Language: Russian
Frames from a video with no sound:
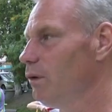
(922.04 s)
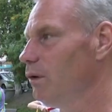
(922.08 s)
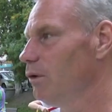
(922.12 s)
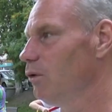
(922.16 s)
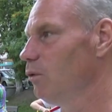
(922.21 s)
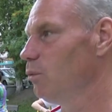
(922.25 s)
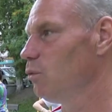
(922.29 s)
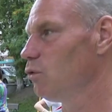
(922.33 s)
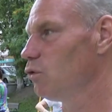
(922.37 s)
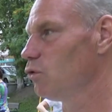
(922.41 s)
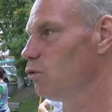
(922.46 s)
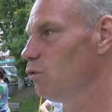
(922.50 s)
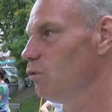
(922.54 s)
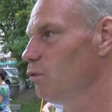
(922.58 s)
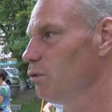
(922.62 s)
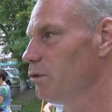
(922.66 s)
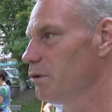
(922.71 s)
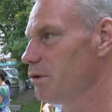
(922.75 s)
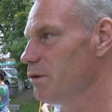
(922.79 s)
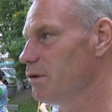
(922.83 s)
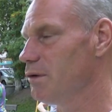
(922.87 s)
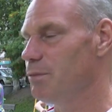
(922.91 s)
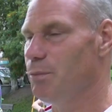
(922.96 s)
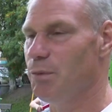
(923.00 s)
Я думаю, что
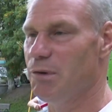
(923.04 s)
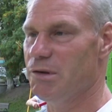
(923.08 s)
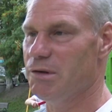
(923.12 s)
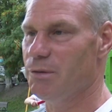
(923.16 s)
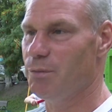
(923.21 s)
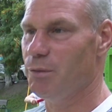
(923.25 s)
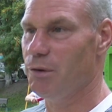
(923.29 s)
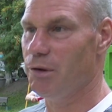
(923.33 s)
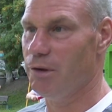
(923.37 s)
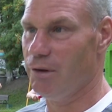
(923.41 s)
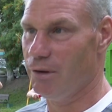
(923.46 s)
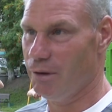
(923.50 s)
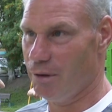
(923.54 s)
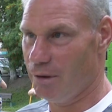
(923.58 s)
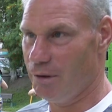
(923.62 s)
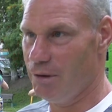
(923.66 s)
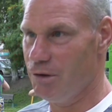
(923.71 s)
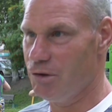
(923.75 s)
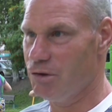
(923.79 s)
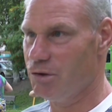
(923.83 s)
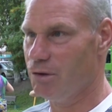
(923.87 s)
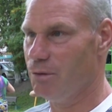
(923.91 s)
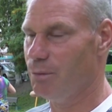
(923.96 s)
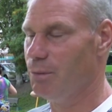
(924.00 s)
возраст в принципе, не
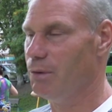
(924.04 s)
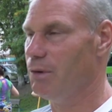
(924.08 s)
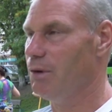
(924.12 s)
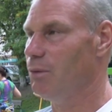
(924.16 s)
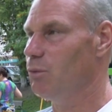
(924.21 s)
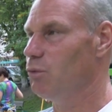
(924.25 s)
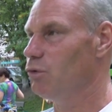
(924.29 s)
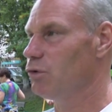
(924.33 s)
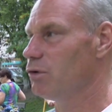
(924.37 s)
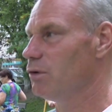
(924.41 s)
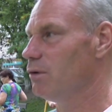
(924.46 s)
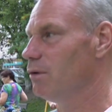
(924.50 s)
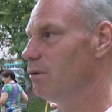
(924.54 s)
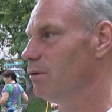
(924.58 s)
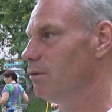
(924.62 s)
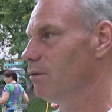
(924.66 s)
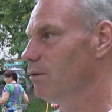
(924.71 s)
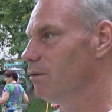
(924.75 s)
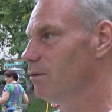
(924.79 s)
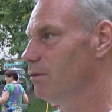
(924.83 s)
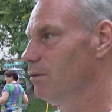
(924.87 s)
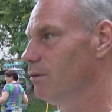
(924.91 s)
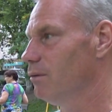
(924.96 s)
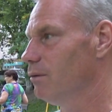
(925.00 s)
ограничен, потому что
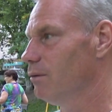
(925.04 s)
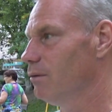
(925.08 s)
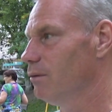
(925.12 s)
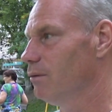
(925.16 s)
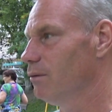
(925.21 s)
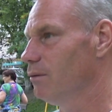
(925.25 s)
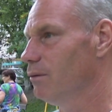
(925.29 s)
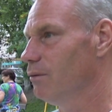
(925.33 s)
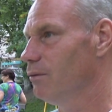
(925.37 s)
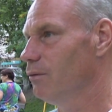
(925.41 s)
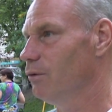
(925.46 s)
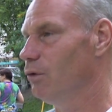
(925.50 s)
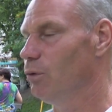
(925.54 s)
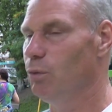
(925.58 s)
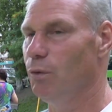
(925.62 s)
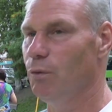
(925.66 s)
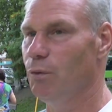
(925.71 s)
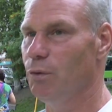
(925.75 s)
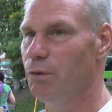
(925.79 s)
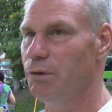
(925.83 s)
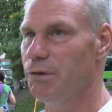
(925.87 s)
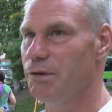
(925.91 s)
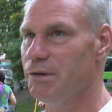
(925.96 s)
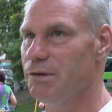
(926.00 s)
в любом
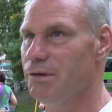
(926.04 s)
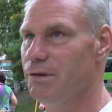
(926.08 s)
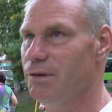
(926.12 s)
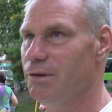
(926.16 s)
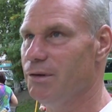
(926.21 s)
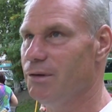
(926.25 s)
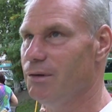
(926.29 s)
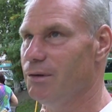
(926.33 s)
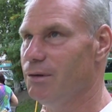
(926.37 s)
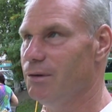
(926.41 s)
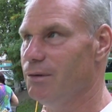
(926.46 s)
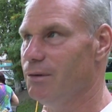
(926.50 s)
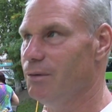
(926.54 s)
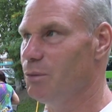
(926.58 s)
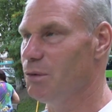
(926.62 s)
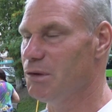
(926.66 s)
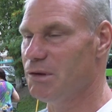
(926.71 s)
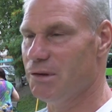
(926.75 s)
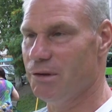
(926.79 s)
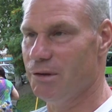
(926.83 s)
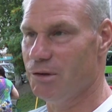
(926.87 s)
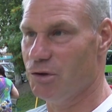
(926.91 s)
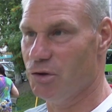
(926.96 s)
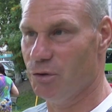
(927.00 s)
возрасте
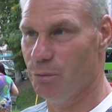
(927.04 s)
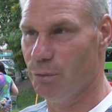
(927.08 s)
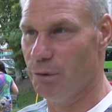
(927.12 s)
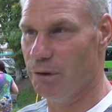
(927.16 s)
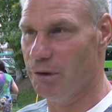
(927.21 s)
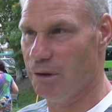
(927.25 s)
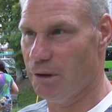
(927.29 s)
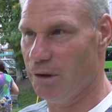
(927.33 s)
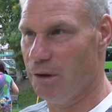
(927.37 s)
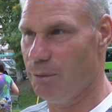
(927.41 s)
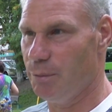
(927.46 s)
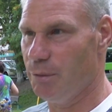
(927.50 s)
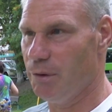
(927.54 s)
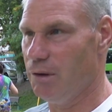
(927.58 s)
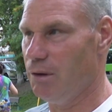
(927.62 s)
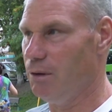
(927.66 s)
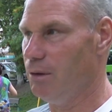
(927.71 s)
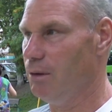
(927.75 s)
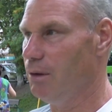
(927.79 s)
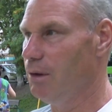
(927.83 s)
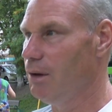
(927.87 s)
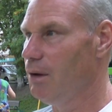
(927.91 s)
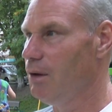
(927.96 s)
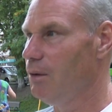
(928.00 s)
мышцы должны быть
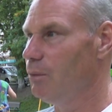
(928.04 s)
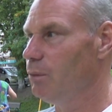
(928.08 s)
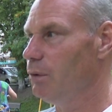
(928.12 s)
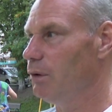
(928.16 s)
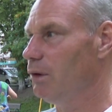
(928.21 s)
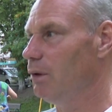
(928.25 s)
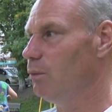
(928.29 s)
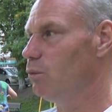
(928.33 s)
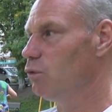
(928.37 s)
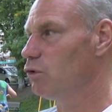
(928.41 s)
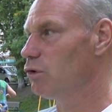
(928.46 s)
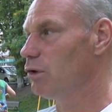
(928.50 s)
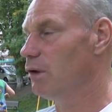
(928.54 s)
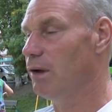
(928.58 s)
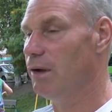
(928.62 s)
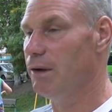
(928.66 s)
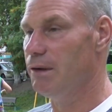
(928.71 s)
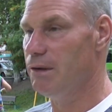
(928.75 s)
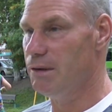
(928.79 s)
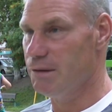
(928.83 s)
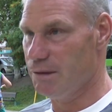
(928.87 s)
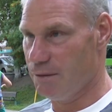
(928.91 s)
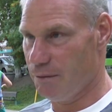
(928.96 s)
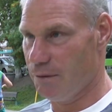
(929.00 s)
крепкие, потому что
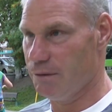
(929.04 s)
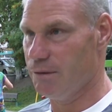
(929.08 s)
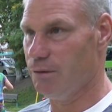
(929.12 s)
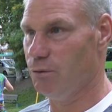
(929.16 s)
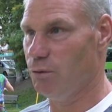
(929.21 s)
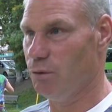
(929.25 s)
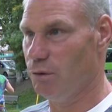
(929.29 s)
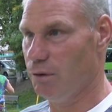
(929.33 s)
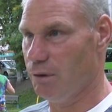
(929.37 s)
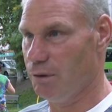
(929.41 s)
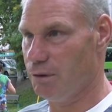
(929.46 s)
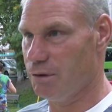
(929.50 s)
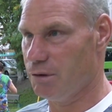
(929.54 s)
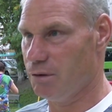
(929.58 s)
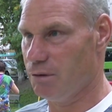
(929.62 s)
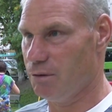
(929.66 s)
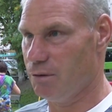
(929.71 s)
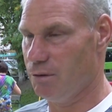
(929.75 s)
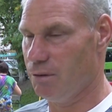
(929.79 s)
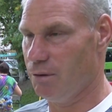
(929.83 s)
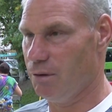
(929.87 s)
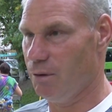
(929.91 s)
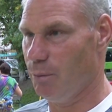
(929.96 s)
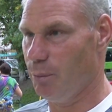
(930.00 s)
они связывают наш
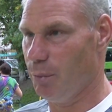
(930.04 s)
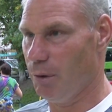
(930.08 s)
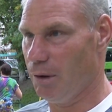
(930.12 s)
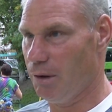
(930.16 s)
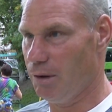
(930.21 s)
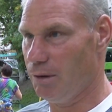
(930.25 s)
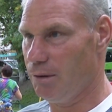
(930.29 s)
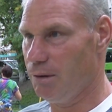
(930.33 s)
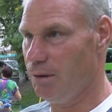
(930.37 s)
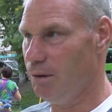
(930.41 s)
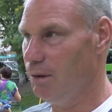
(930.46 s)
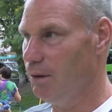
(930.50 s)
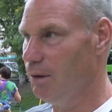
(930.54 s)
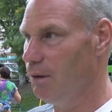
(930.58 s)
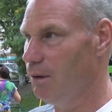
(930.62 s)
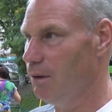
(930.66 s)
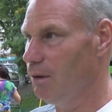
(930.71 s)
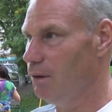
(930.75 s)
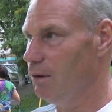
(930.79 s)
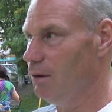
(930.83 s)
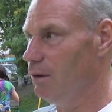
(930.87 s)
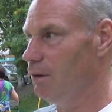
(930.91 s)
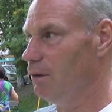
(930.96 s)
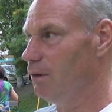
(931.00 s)
э, аппарат,
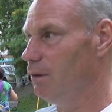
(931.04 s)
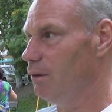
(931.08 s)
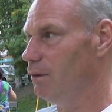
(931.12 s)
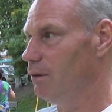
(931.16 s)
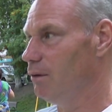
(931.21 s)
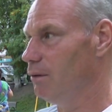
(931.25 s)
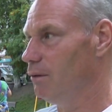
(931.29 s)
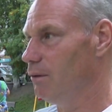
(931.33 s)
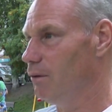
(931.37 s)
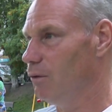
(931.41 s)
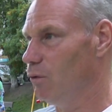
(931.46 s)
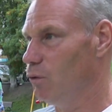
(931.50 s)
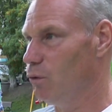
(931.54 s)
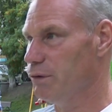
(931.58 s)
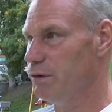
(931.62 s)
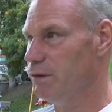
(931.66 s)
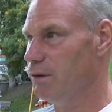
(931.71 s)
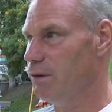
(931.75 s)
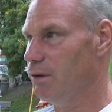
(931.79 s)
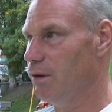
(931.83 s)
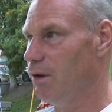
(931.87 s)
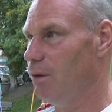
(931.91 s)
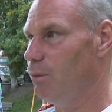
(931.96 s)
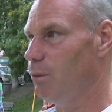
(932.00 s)
э,
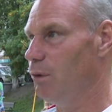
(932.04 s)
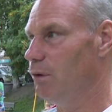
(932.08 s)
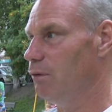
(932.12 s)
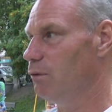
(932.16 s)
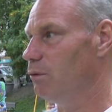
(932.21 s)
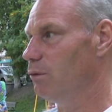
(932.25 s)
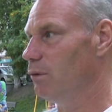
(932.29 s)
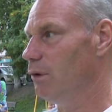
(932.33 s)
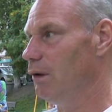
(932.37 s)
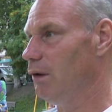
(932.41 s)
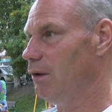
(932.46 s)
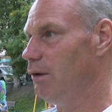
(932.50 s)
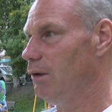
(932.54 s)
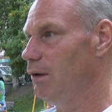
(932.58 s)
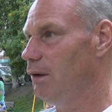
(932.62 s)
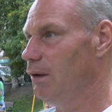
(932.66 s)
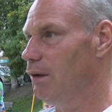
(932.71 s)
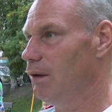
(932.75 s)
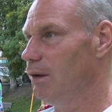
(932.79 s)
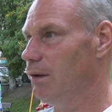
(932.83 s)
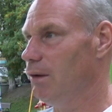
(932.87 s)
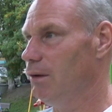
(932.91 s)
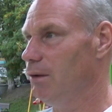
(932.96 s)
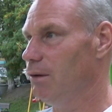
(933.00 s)
костный я имею в виду, да.
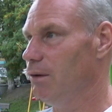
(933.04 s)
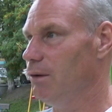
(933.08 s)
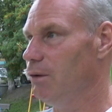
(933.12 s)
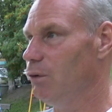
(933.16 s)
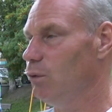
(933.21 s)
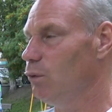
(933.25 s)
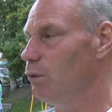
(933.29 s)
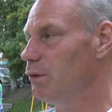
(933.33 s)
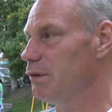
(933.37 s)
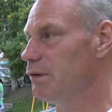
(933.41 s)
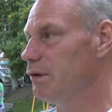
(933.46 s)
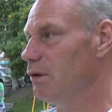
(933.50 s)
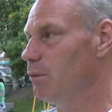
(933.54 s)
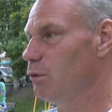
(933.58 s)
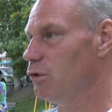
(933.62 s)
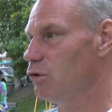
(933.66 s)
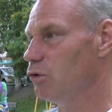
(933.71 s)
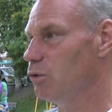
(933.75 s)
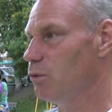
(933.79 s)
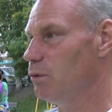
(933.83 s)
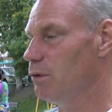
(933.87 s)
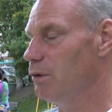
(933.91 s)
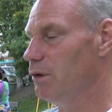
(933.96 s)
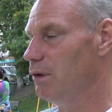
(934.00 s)
А, но самое,
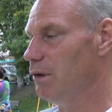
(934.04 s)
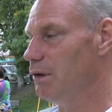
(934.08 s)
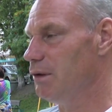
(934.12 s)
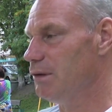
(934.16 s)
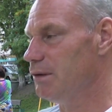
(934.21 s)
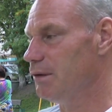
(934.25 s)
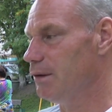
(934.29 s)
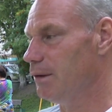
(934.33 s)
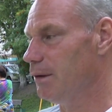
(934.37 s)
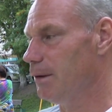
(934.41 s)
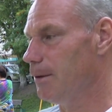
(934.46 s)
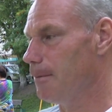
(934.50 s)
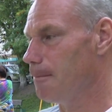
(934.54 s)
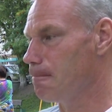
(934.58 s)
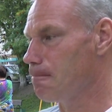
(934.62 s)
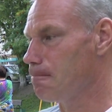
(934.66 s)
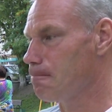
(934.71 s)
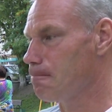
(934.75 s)
что интересное,